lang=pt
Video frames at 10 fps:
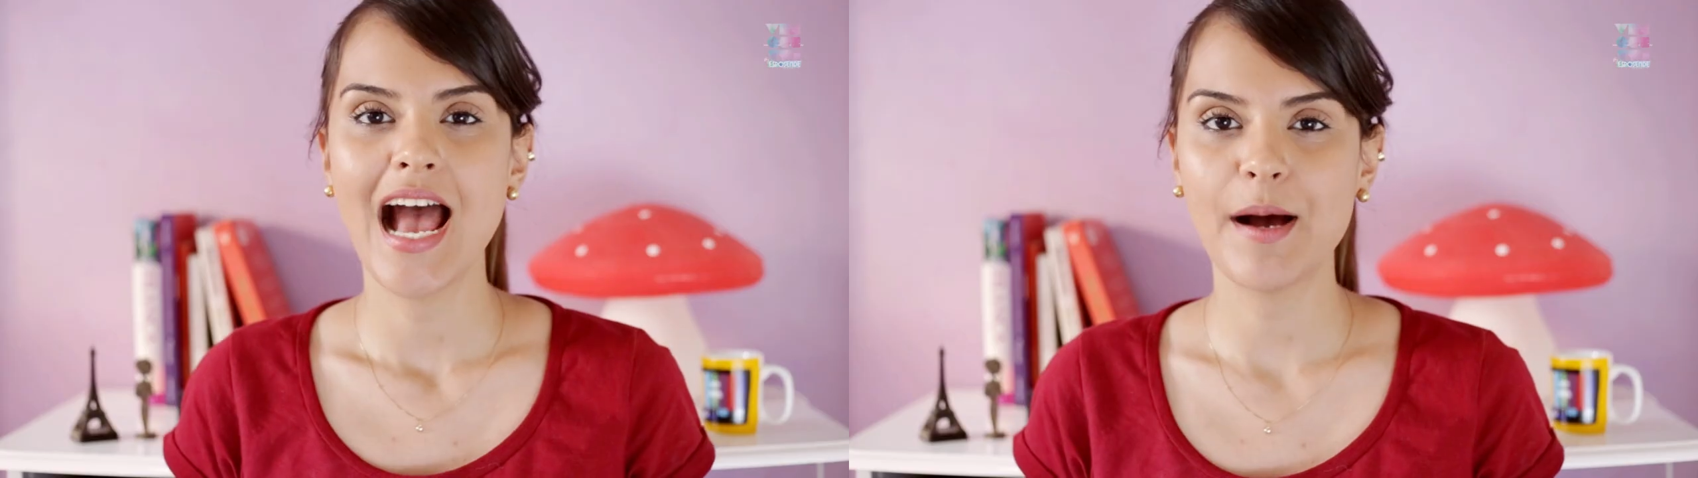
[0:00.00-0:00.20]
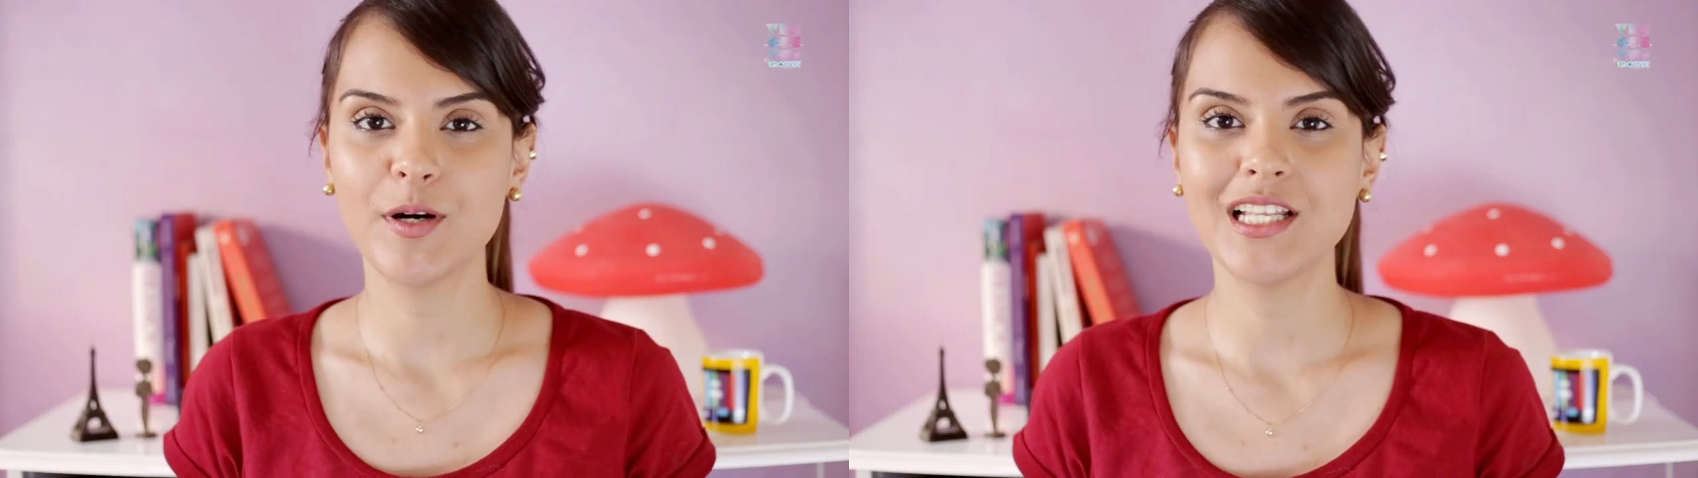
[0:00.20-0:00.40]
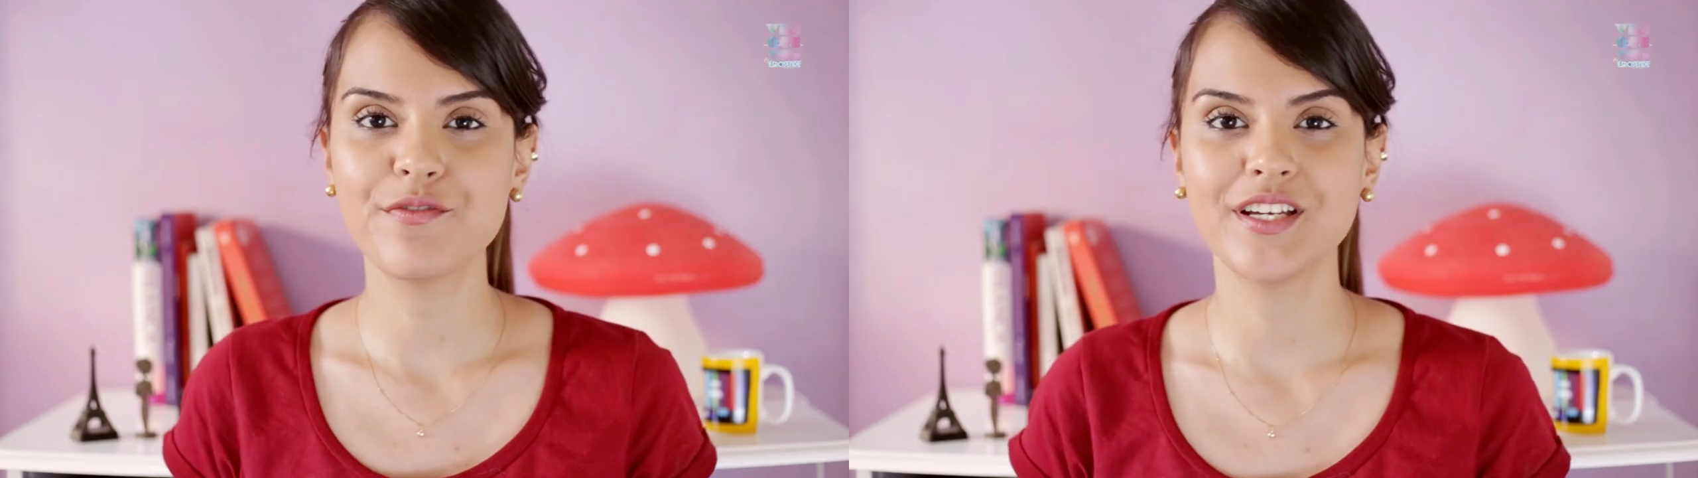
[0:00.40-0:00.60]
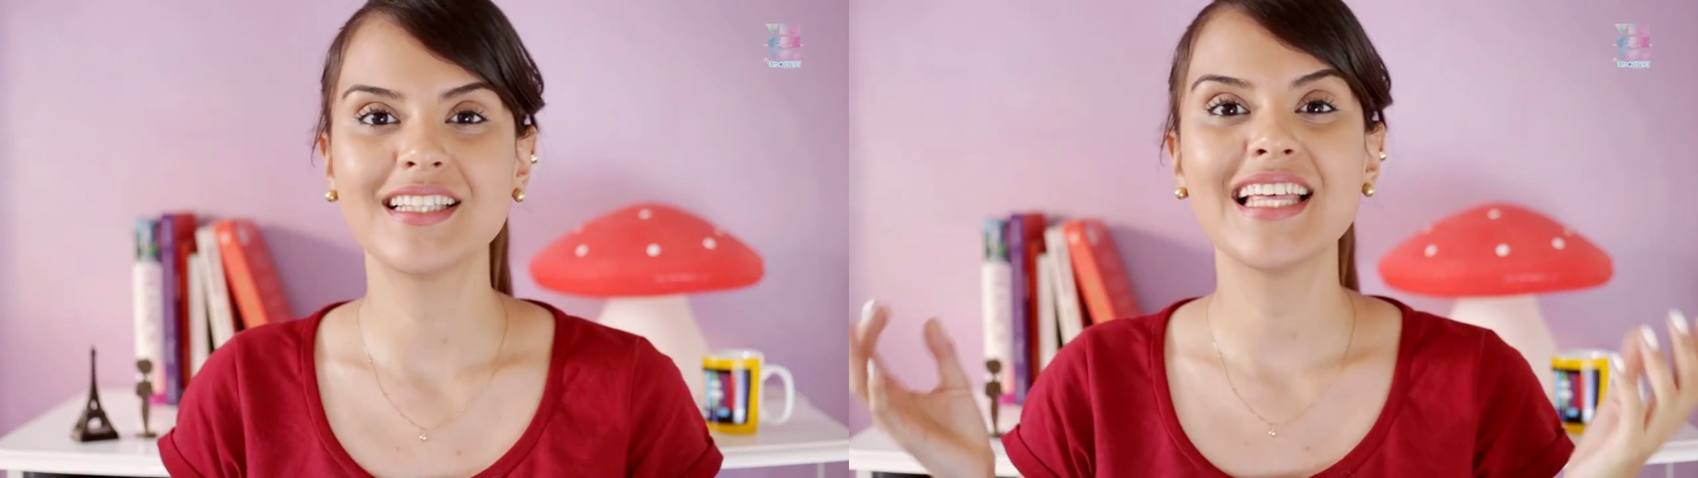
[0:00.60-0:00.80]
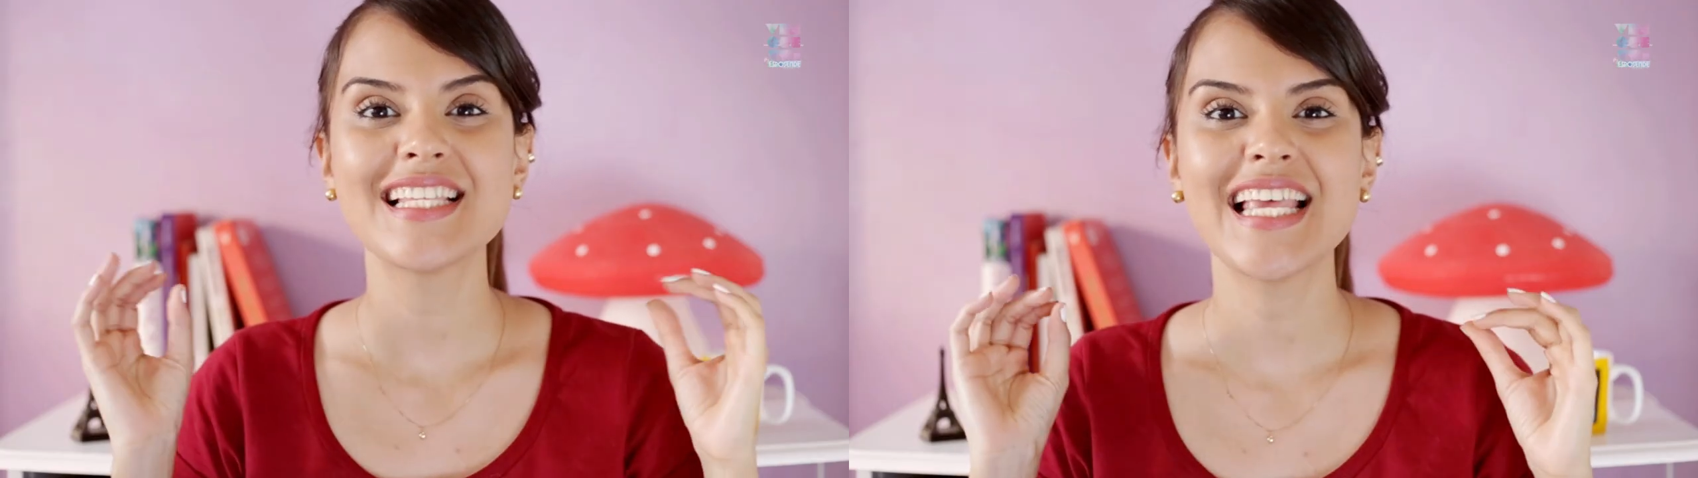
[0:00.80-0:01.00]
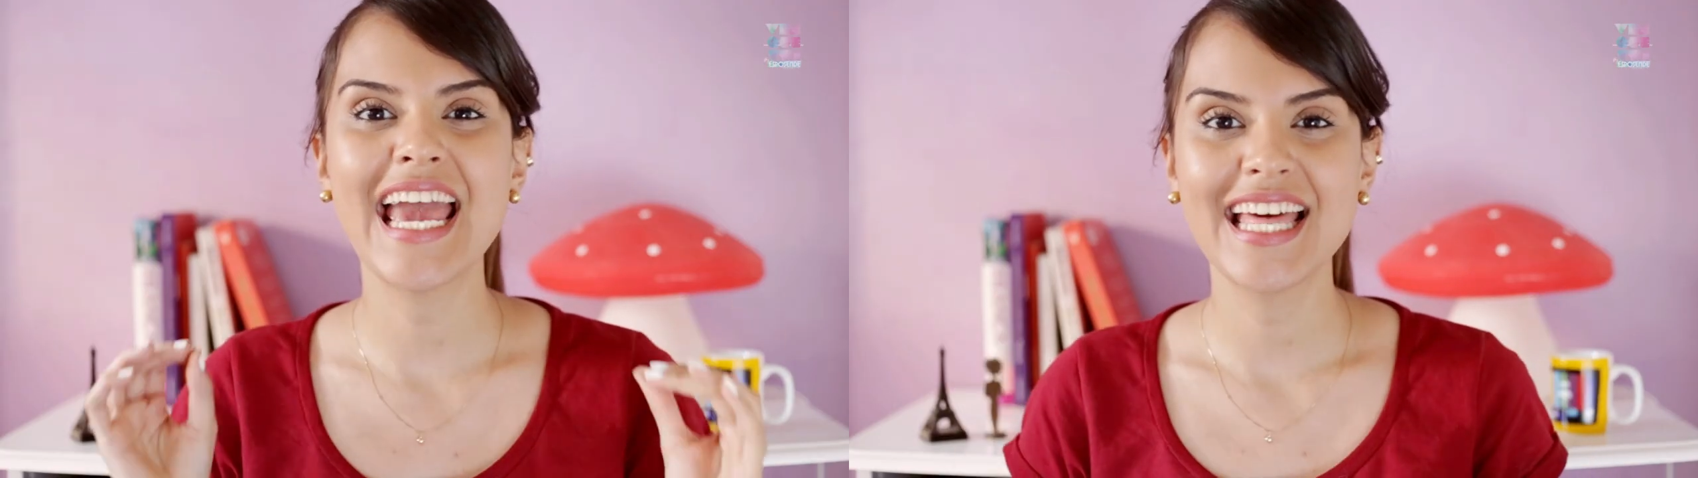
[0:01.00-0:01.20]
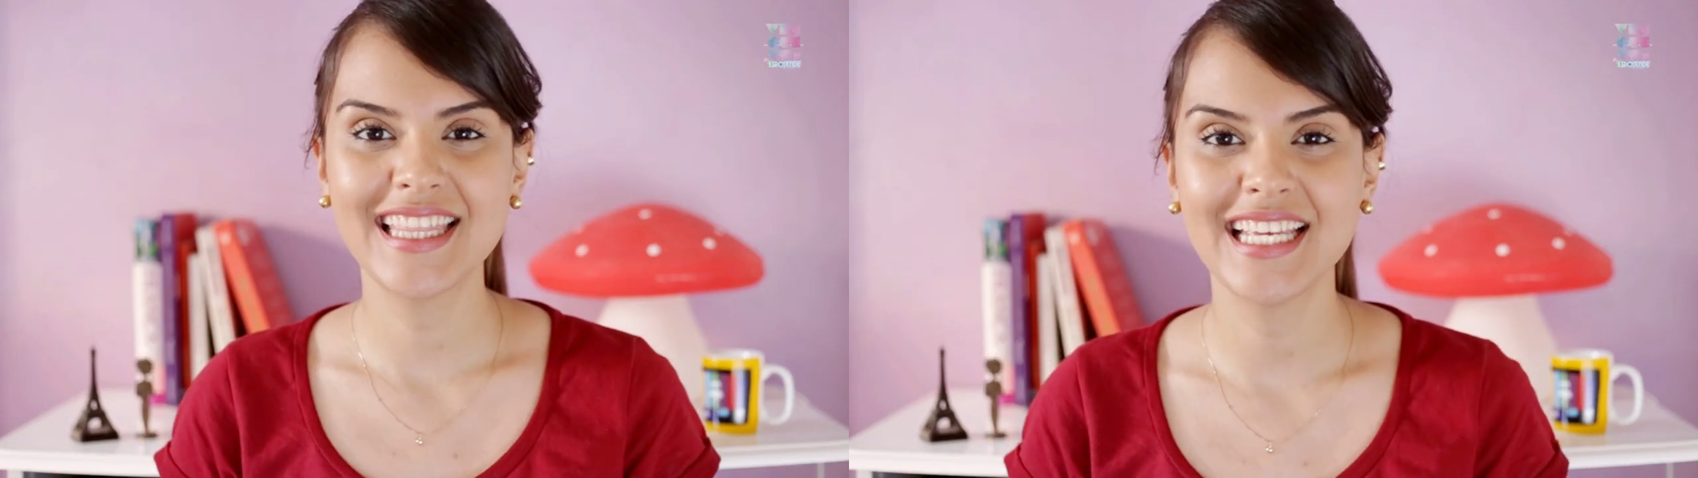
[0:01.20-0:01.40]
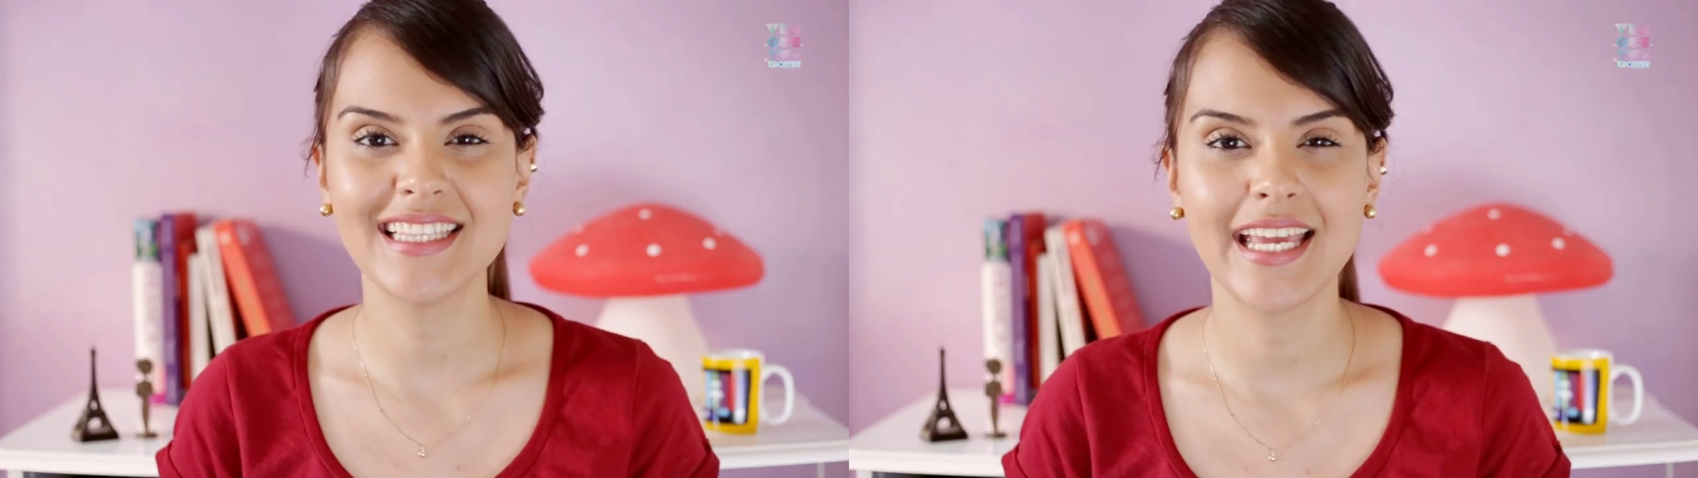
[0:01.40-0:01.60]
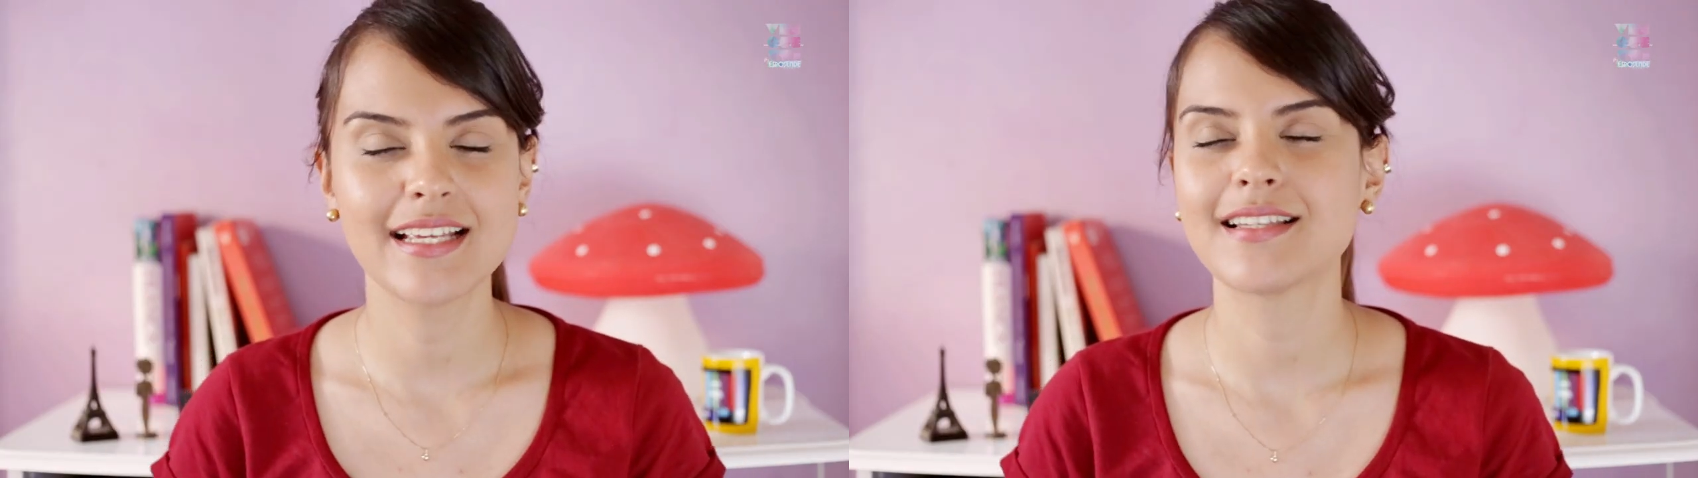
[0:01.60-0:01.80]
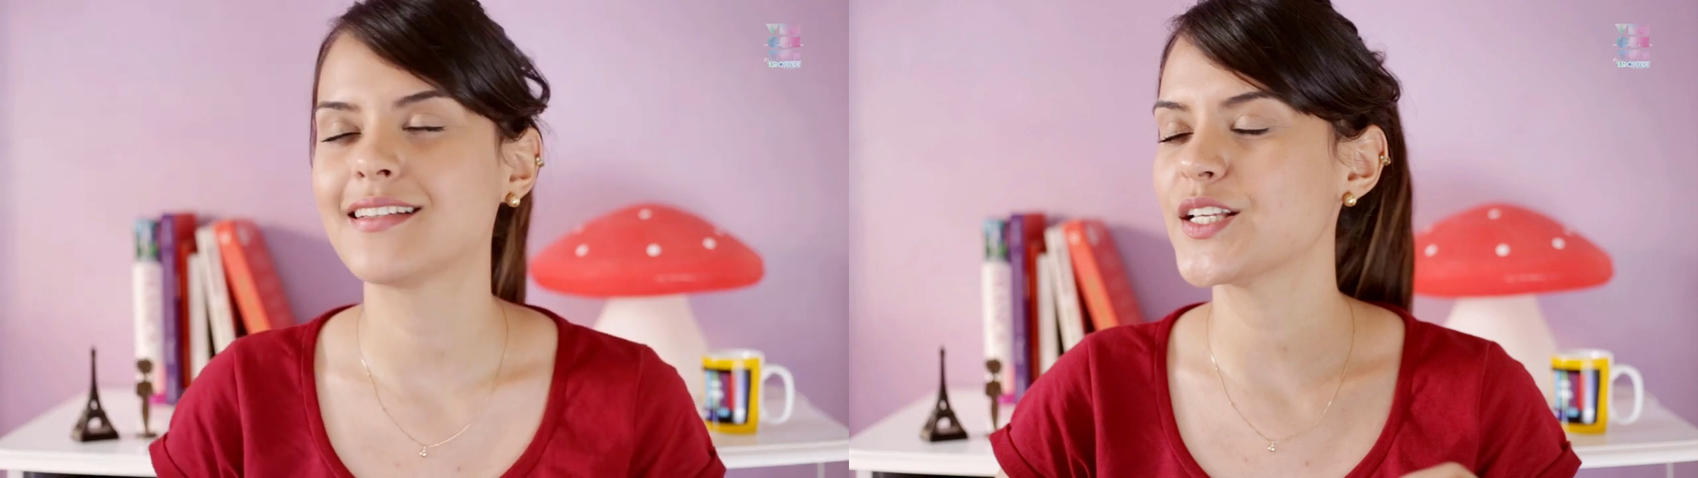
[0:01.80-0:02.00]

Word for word: A moda fitness é tendência,